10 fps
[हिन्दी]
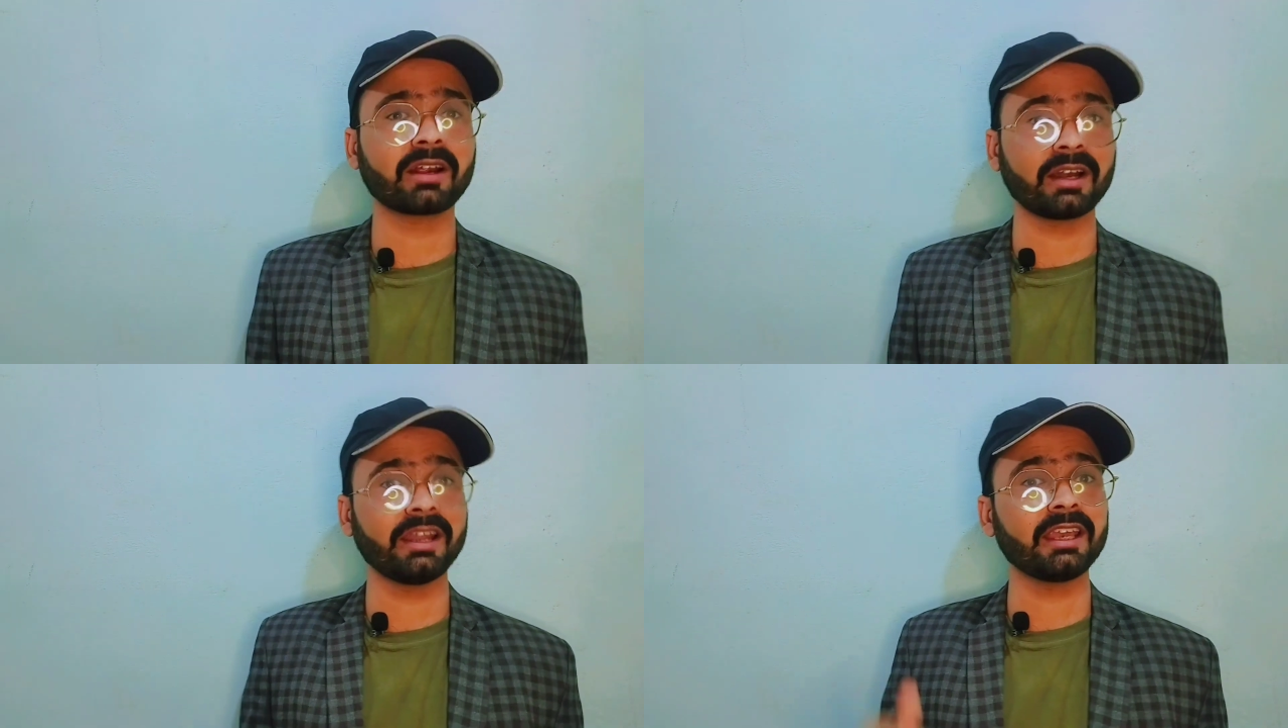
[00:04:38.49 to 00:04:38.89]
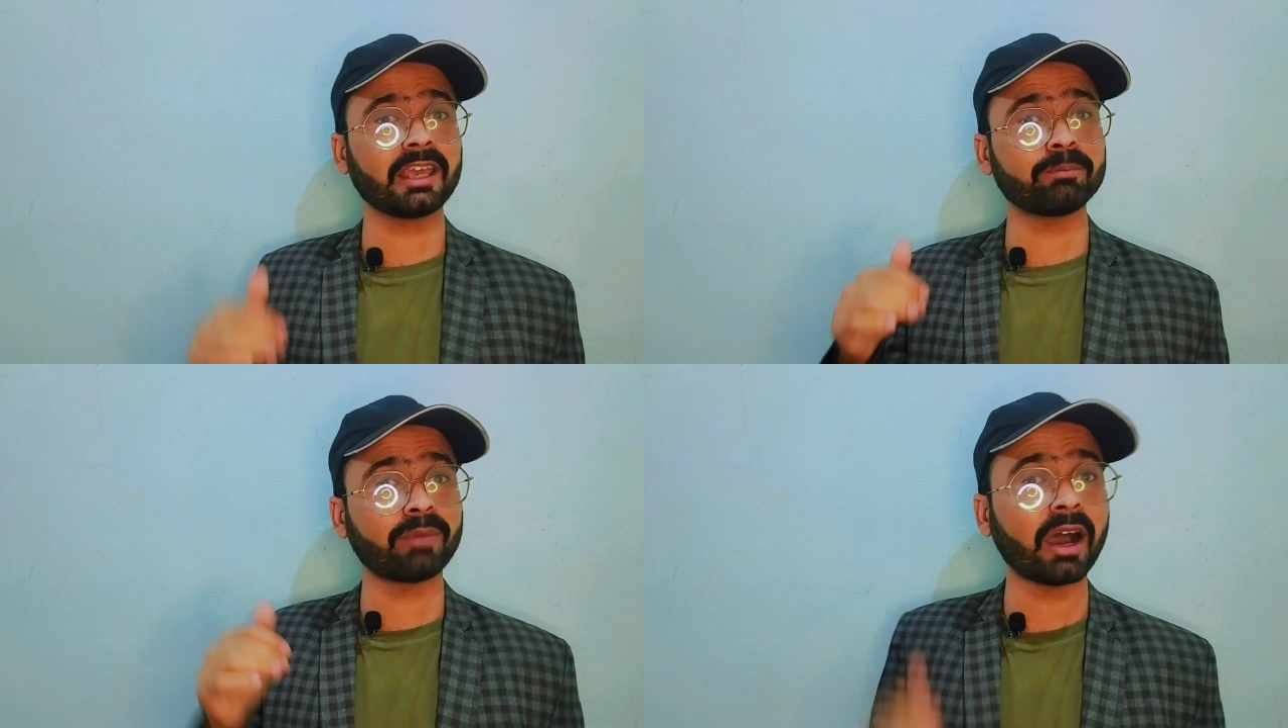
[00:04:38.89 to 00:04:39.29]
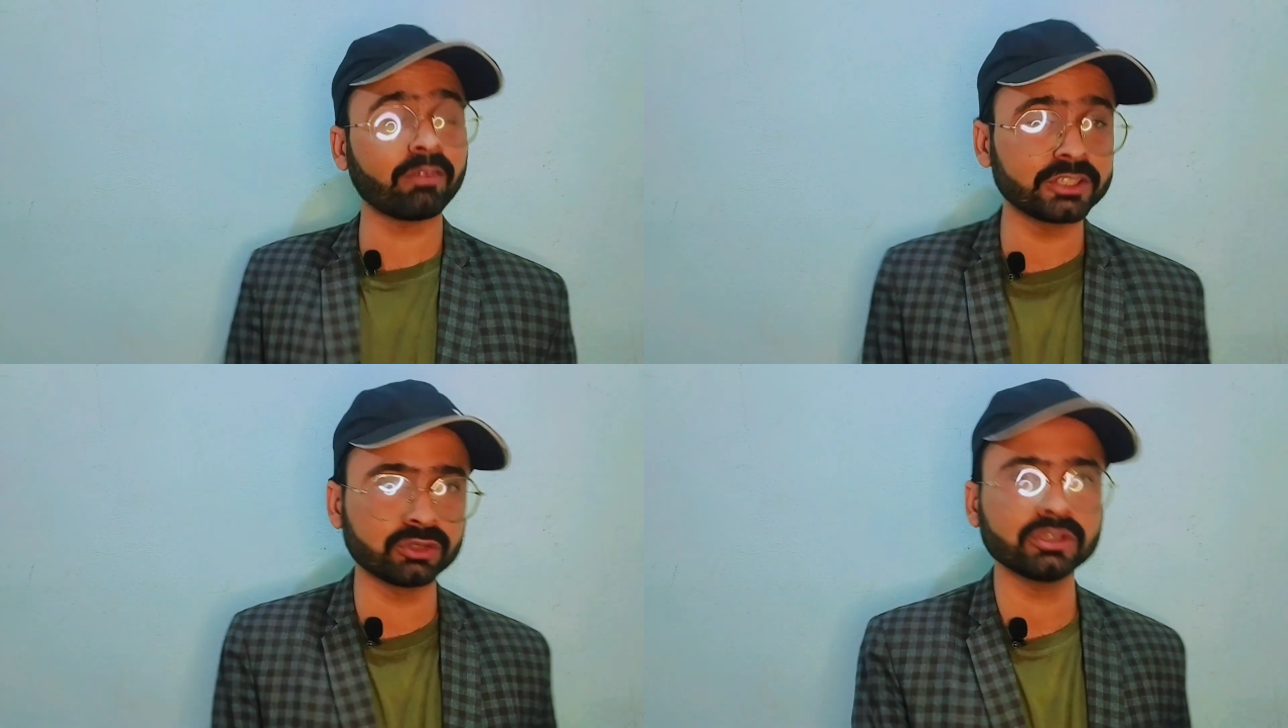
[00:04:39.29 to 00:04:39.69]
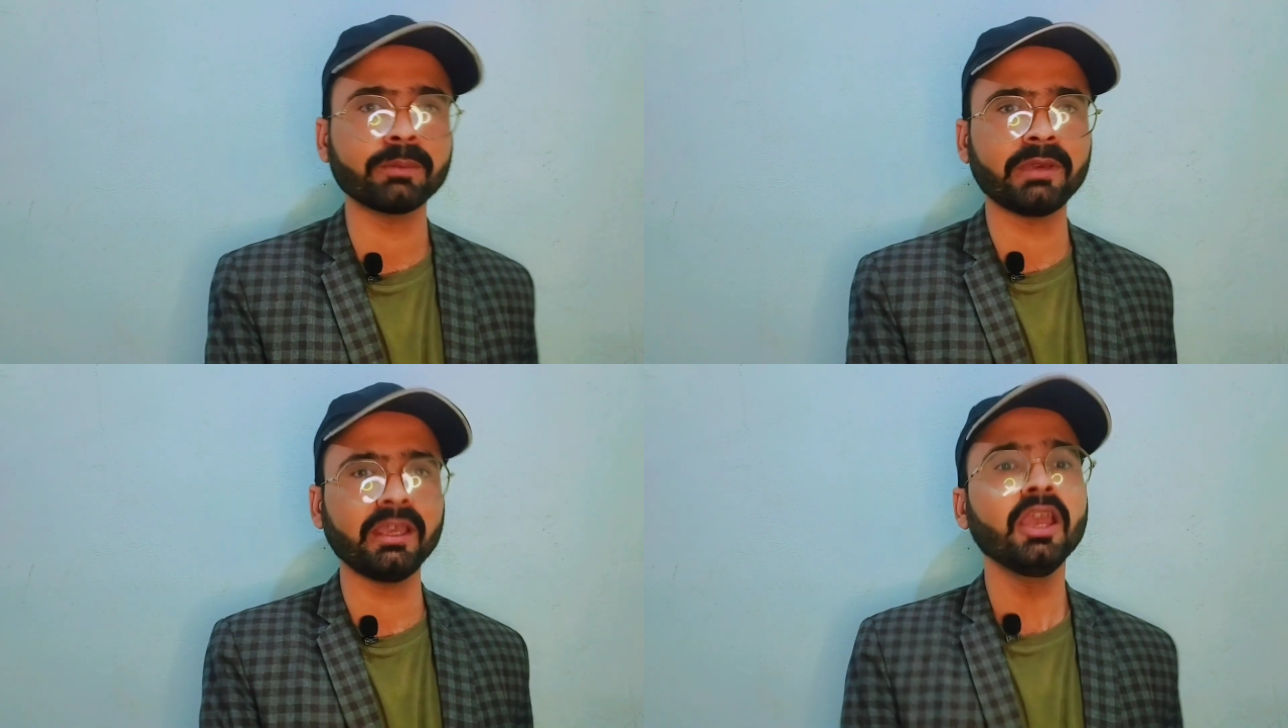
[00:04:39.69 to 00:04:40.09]
करने के बावजूद
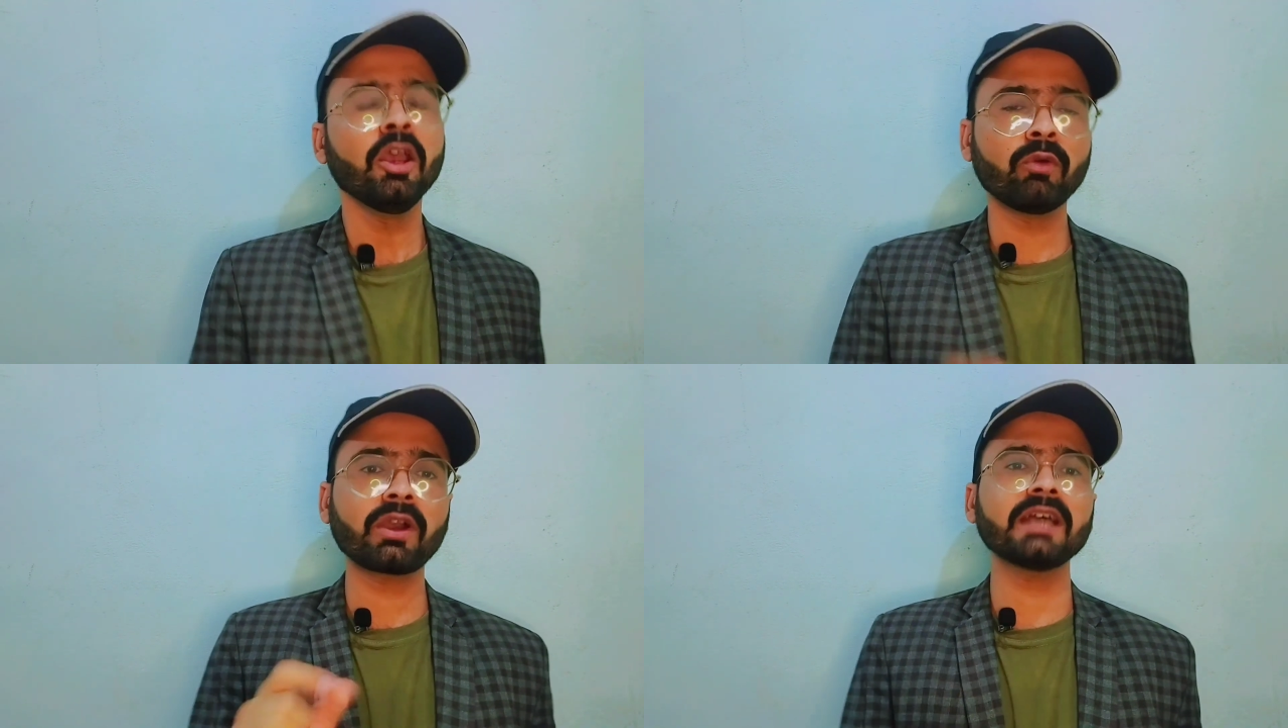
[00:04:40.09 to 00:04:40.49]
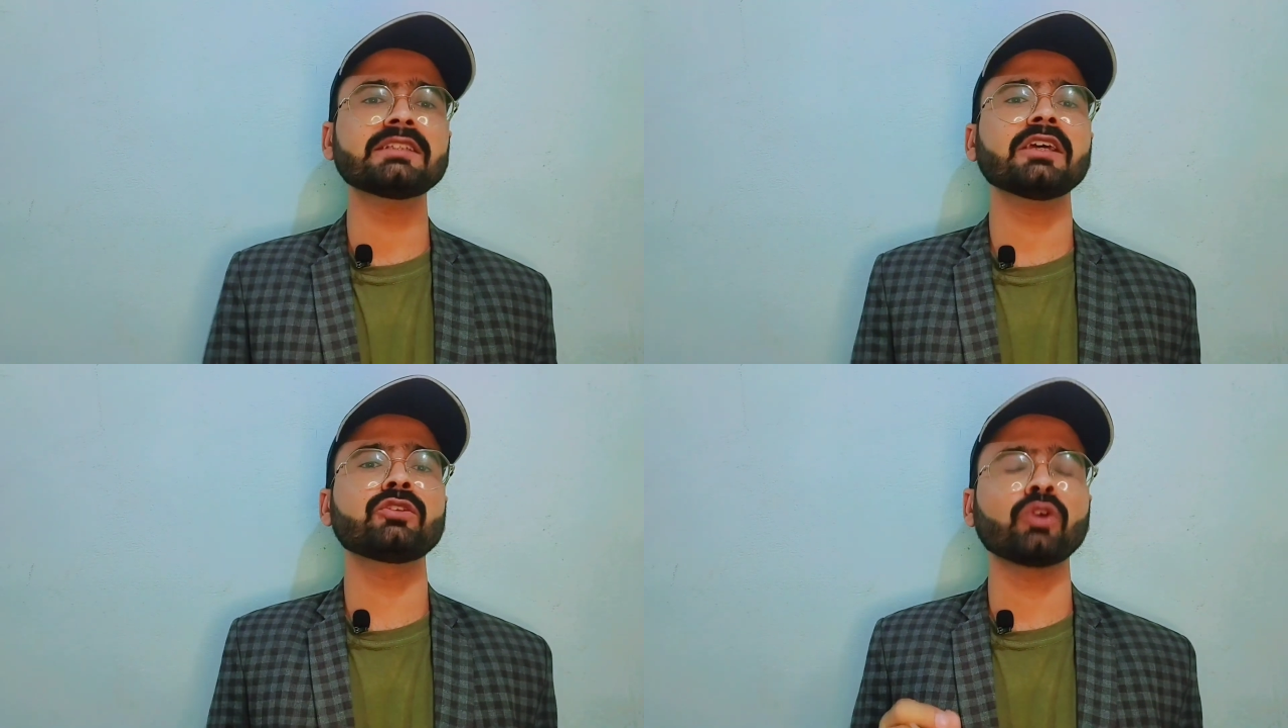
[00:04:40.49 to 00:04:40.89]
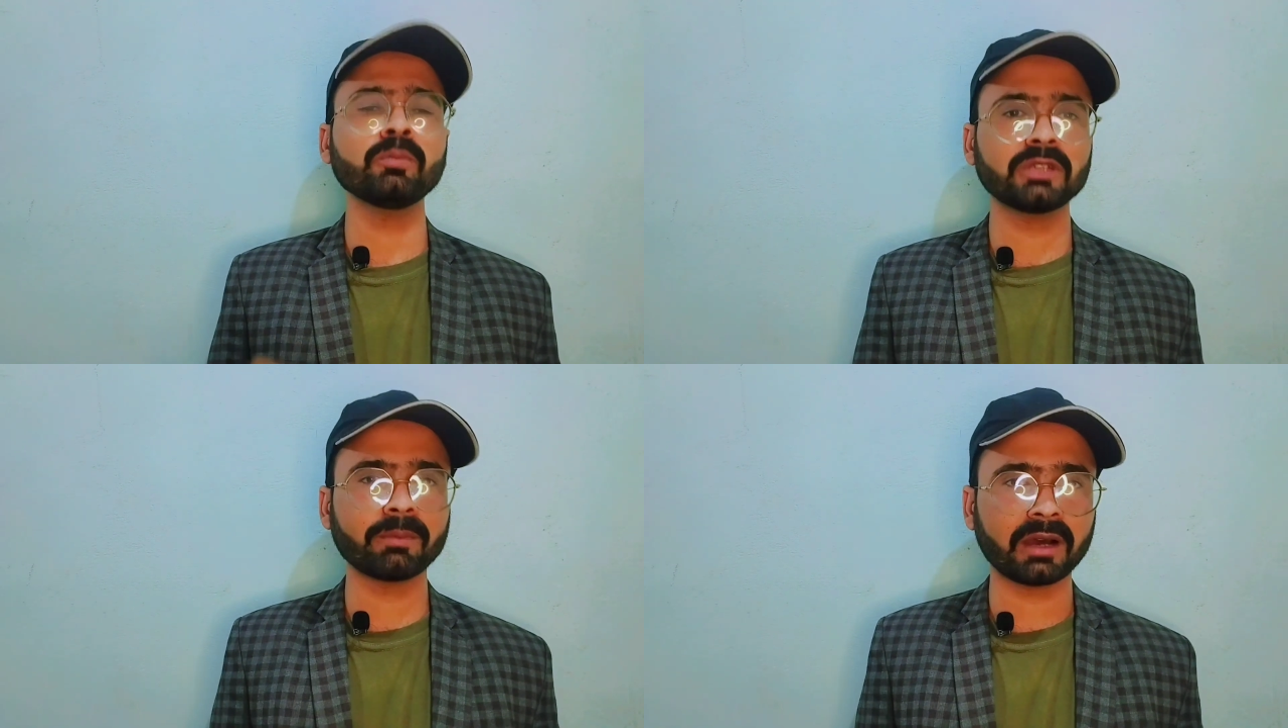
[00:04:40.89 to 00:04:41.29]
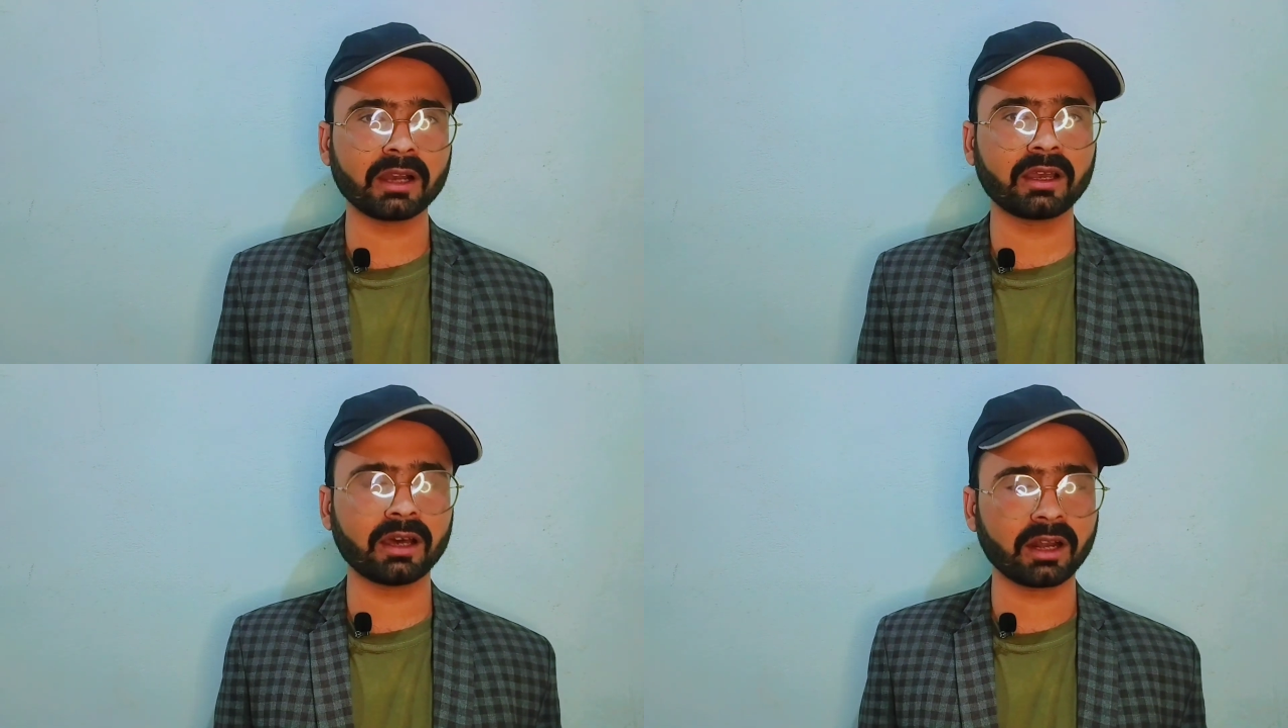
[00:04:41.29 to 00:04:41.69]
भी वो कैसे दम दबा
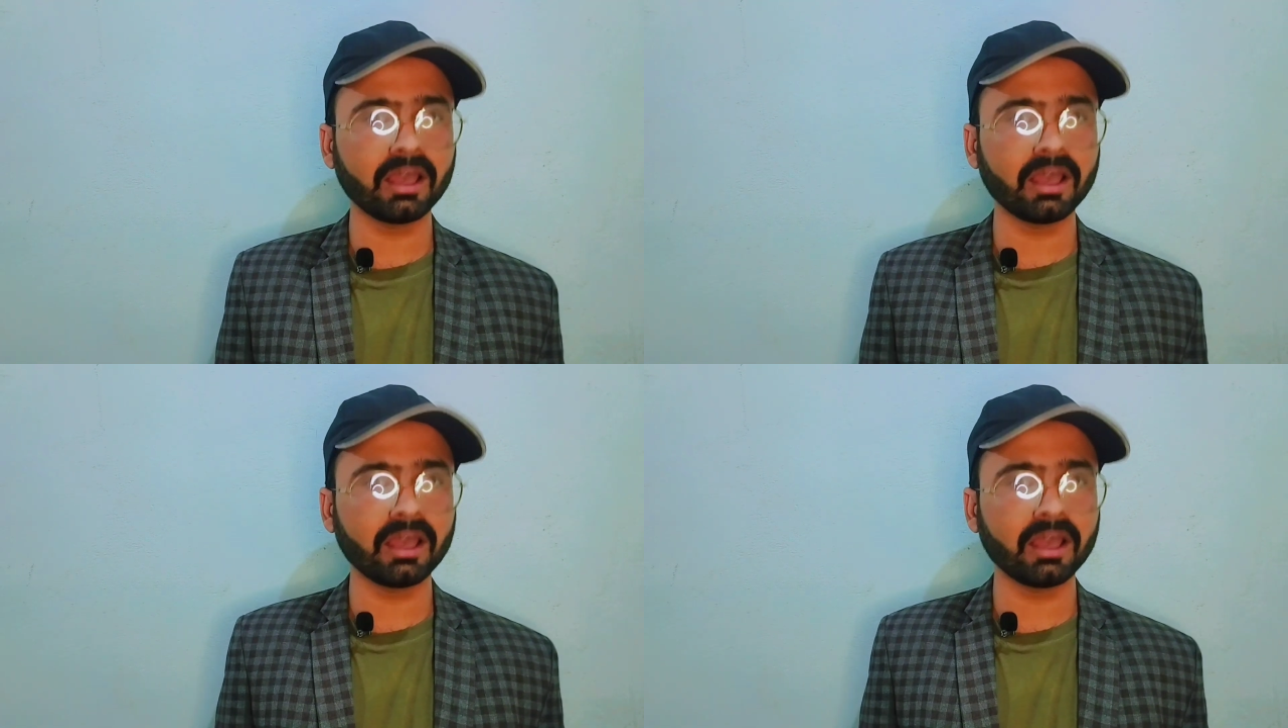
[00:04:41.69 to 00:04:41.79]
कर